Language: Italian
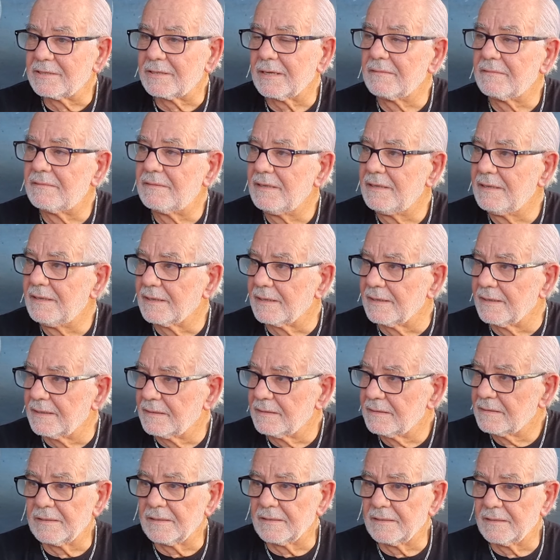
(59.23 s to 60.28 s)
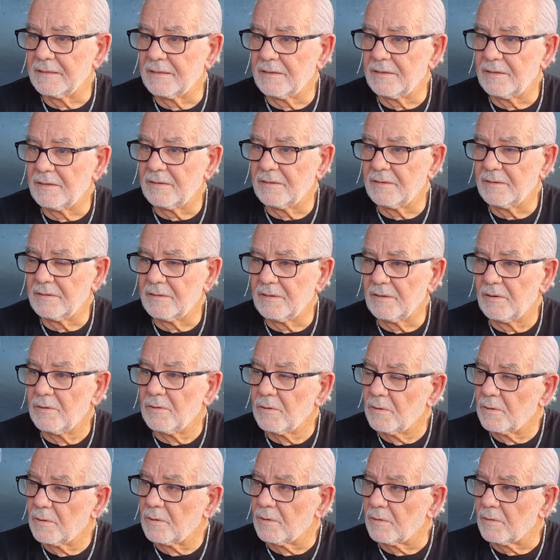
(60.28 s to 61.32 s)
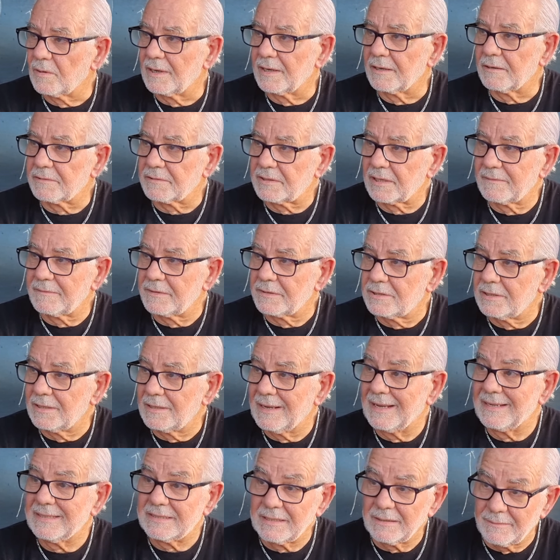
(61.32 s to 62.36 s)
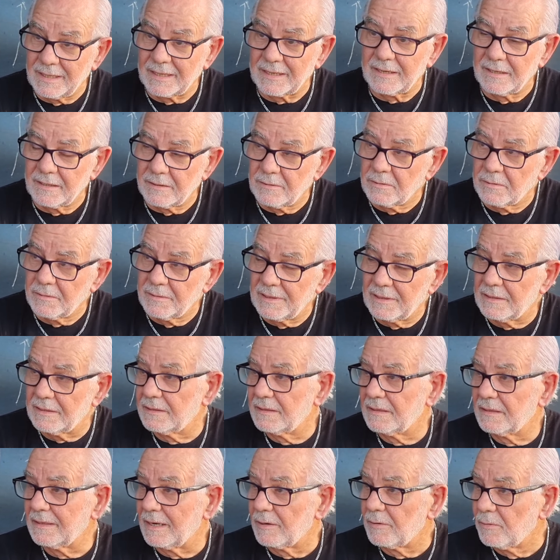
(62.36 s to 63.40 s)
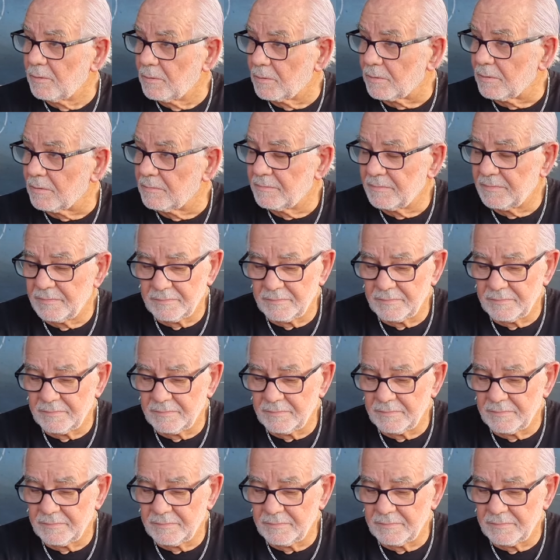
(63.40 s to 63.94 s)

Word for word: sentire eh. eh, loro, la nostra vicinanza, ma anche noi la loro,